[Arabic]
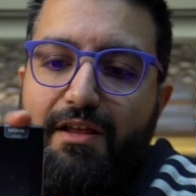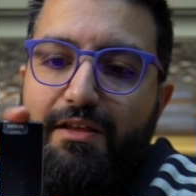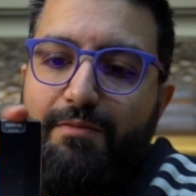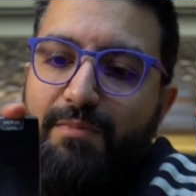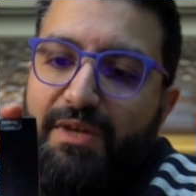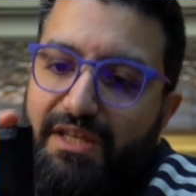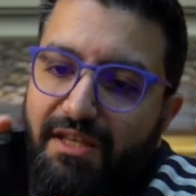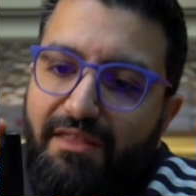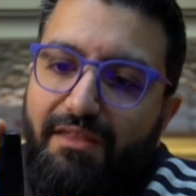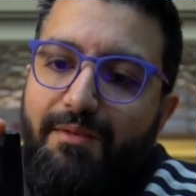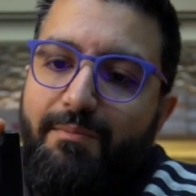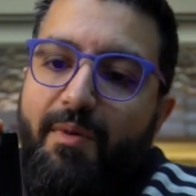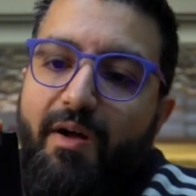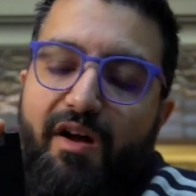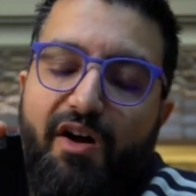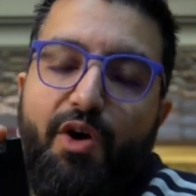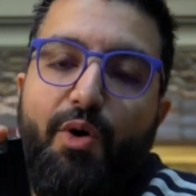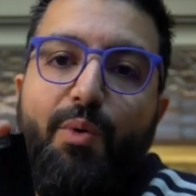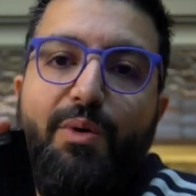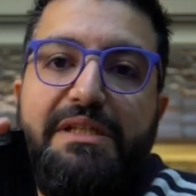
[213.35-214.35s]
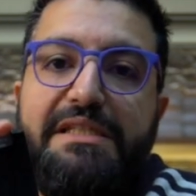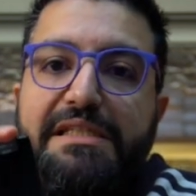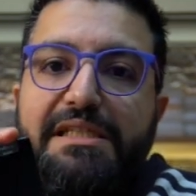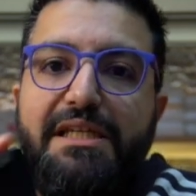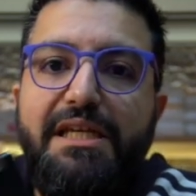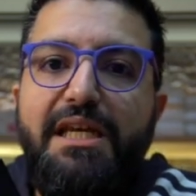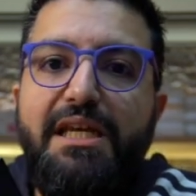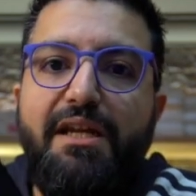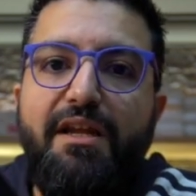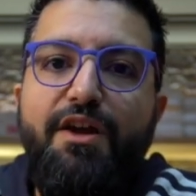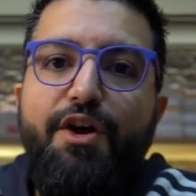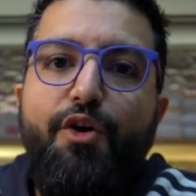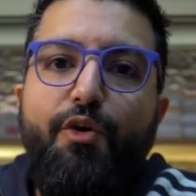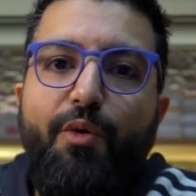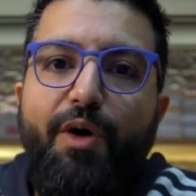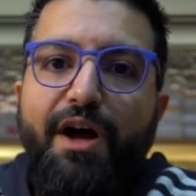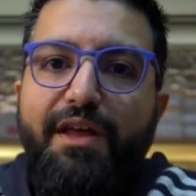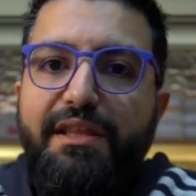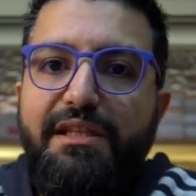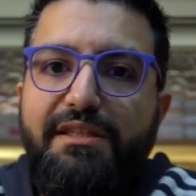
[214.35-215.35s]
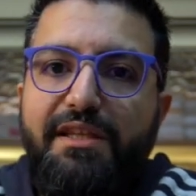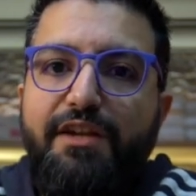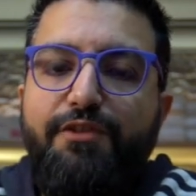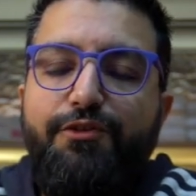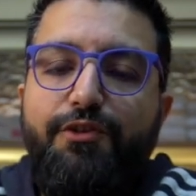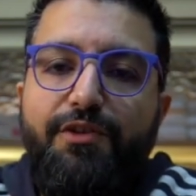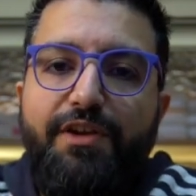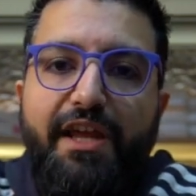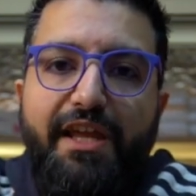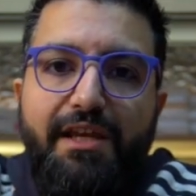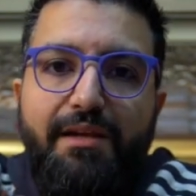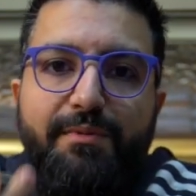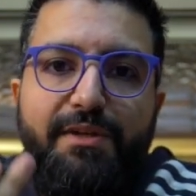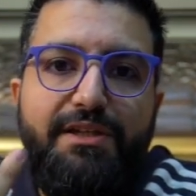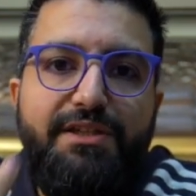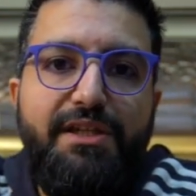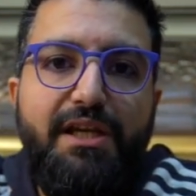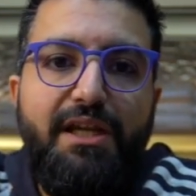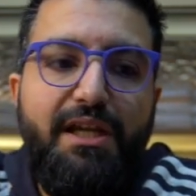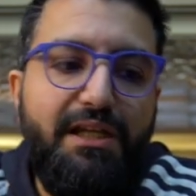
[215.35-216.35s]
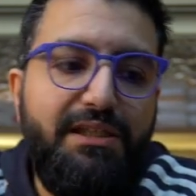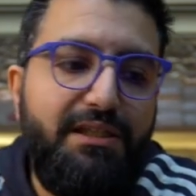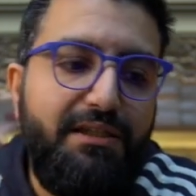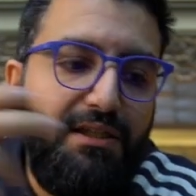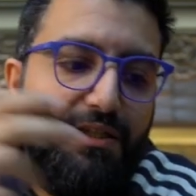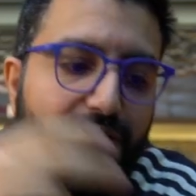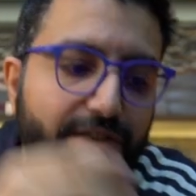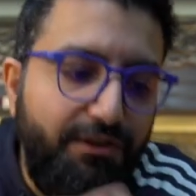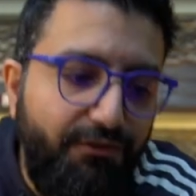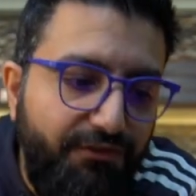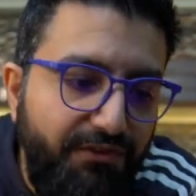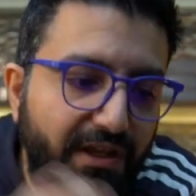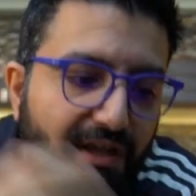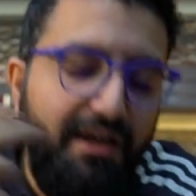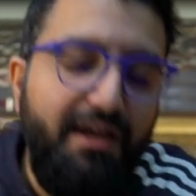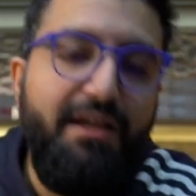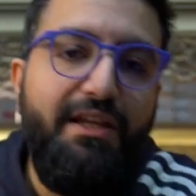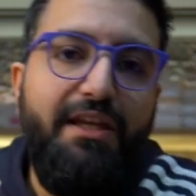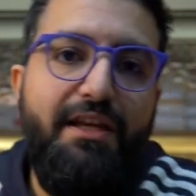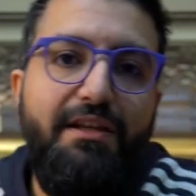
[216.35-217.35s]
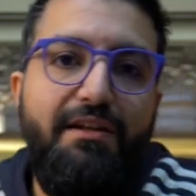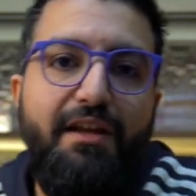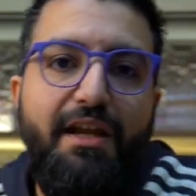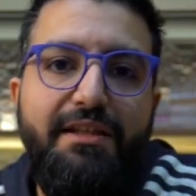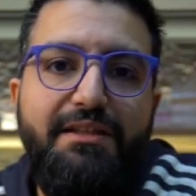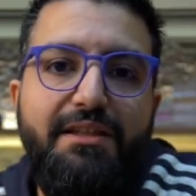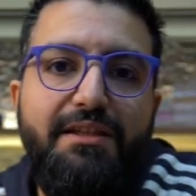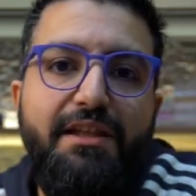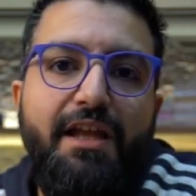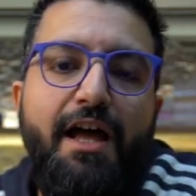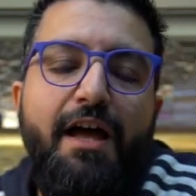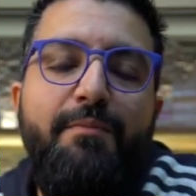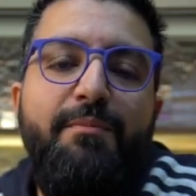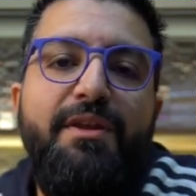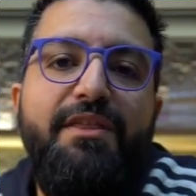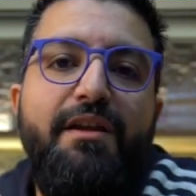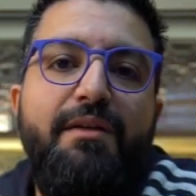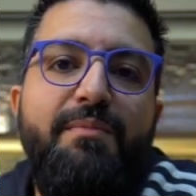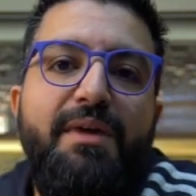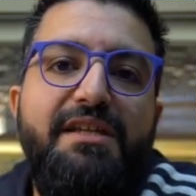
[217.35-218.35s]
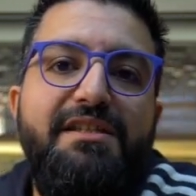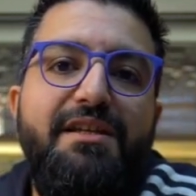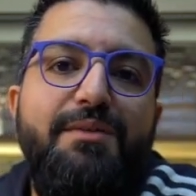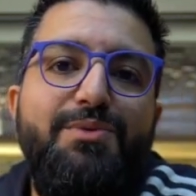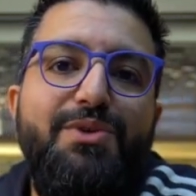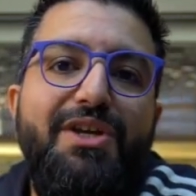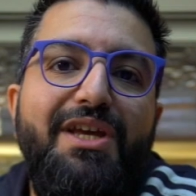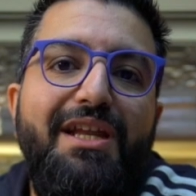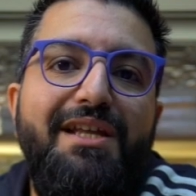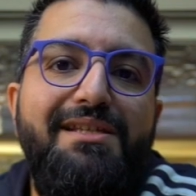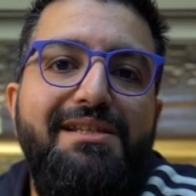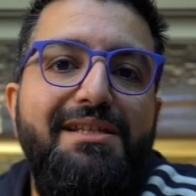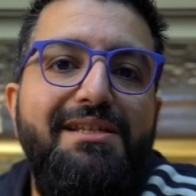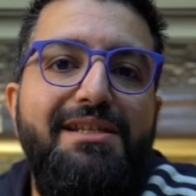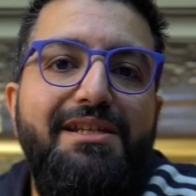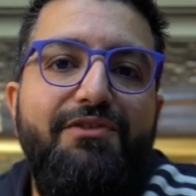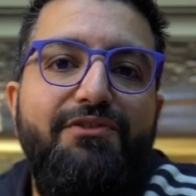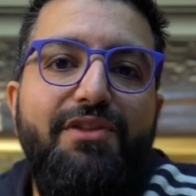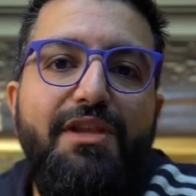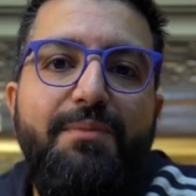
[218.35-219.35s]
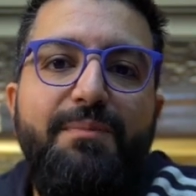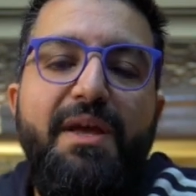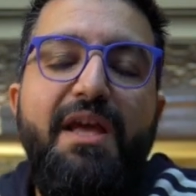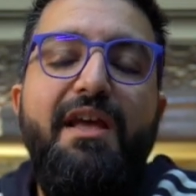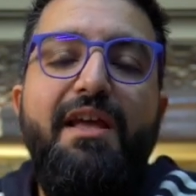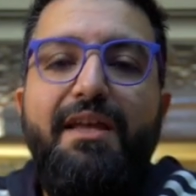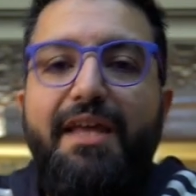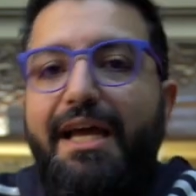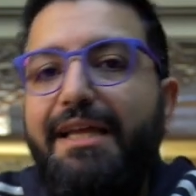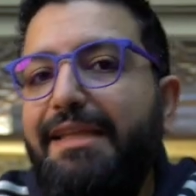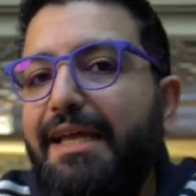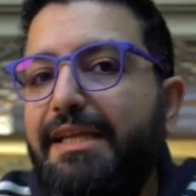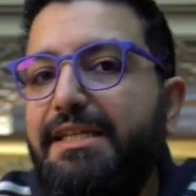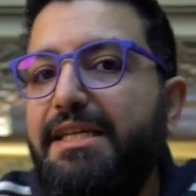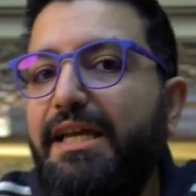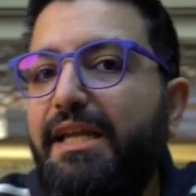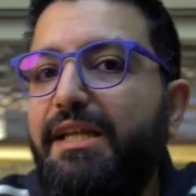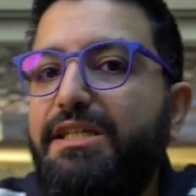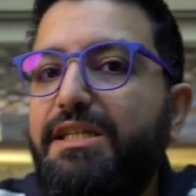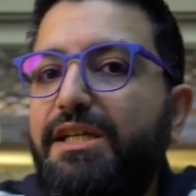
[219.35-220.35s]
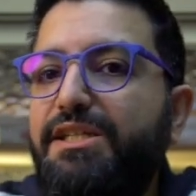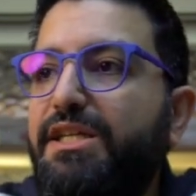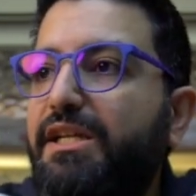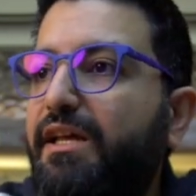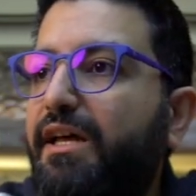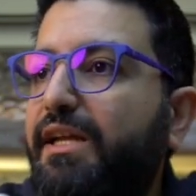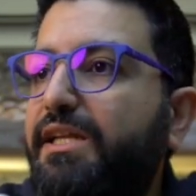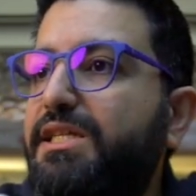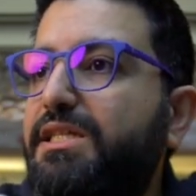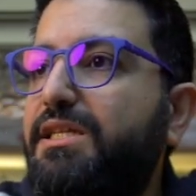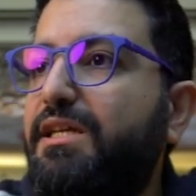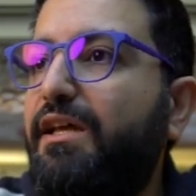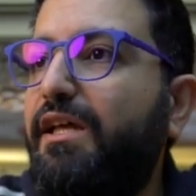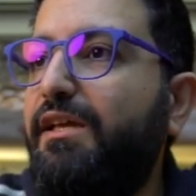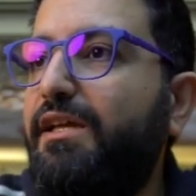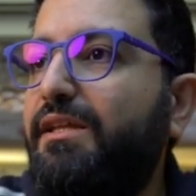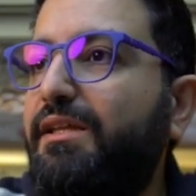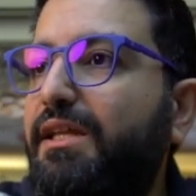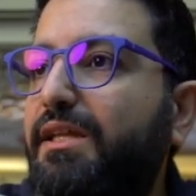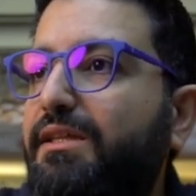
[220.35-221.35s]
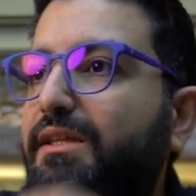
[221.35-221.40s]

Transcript: من كثر ما هو صغير وهذا التليفون راح يجيب لك شغلات شفناها الحين راح تطلع هم مثلا مع سامسونج جالكسي زي فليب قاعد تحكي عن الشاشه الخارجيه هني